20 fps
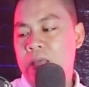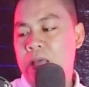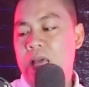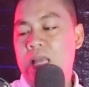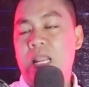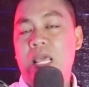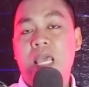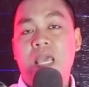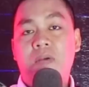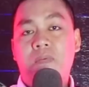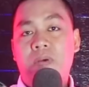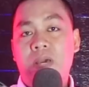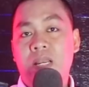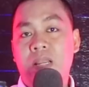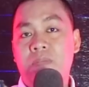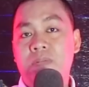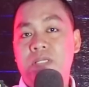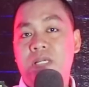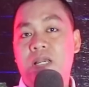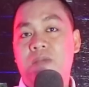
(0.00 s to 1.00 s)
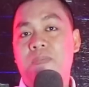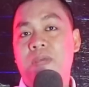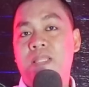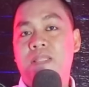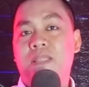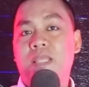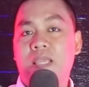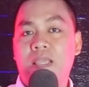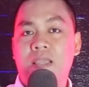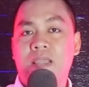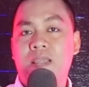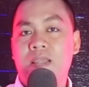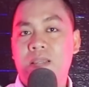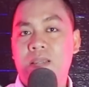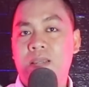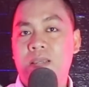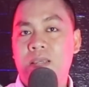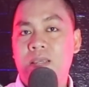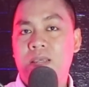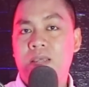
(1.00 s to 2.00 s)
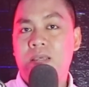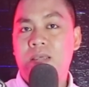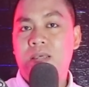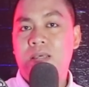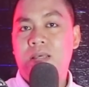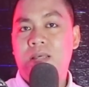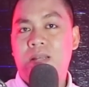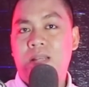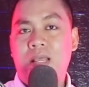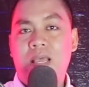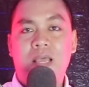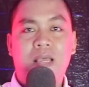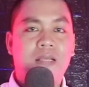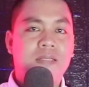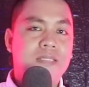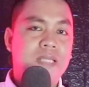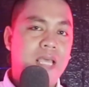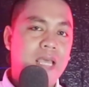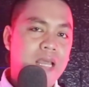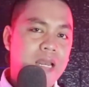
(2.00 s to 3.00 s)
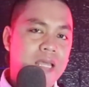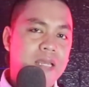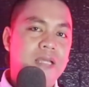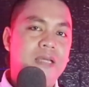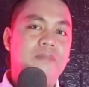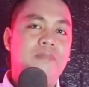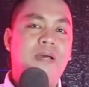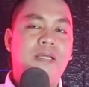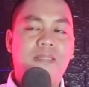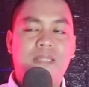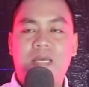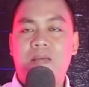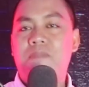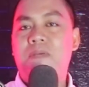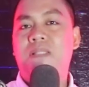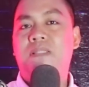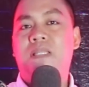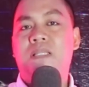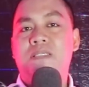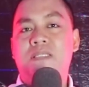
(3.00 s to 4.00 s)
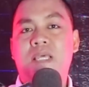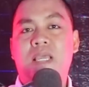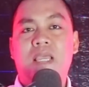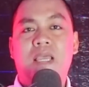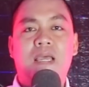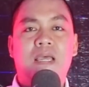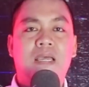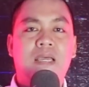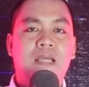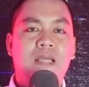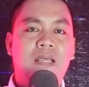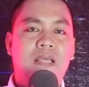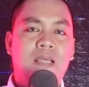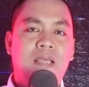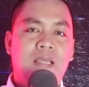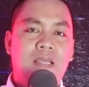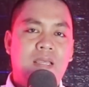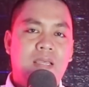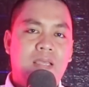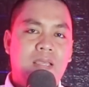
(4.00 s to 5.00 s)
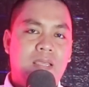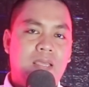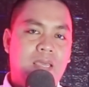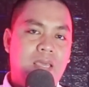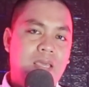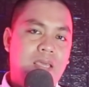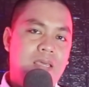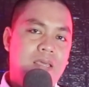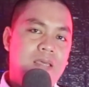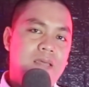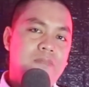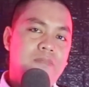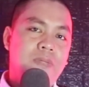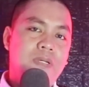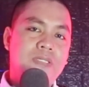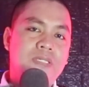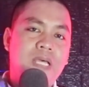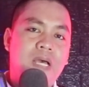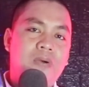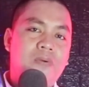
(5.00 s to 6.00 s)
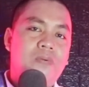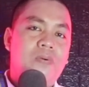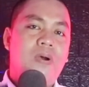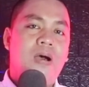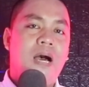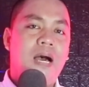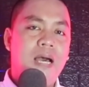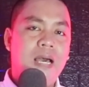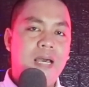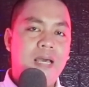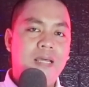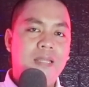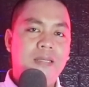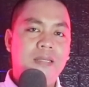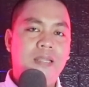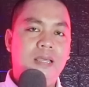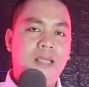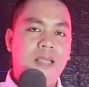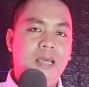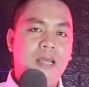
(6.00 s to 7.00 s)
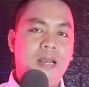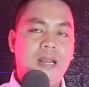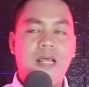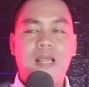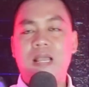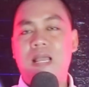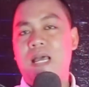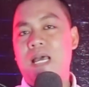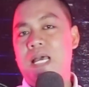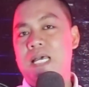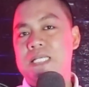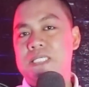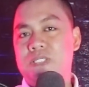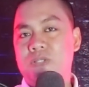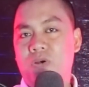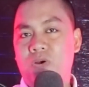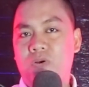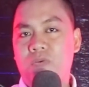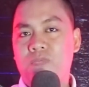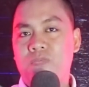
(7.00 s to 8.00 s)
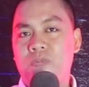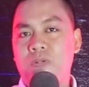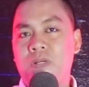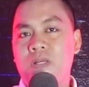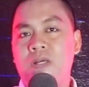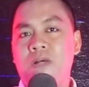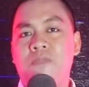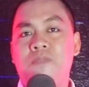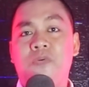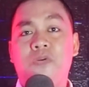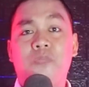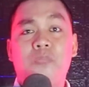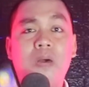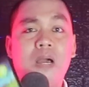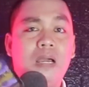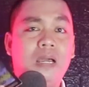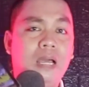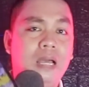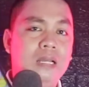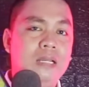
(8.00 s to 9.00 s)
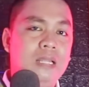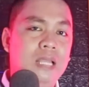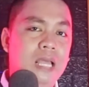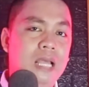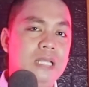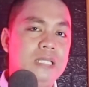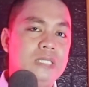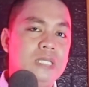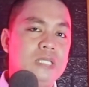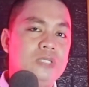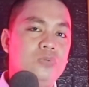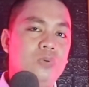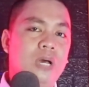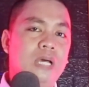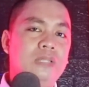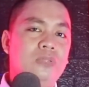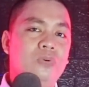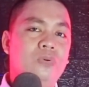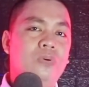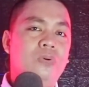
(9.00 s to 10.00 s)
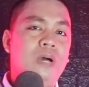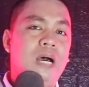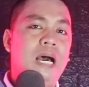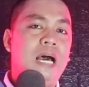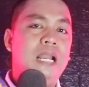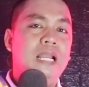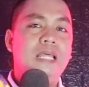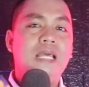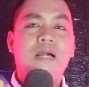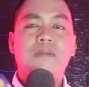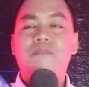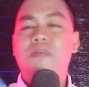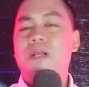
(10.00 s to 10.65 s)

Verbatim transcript: Ada hewan yang menjaga benteng. Nah, saya lihat dengan mata batin saya okay? berjauhan dengan Rangga Azok merupakan ya sesuatu hal yang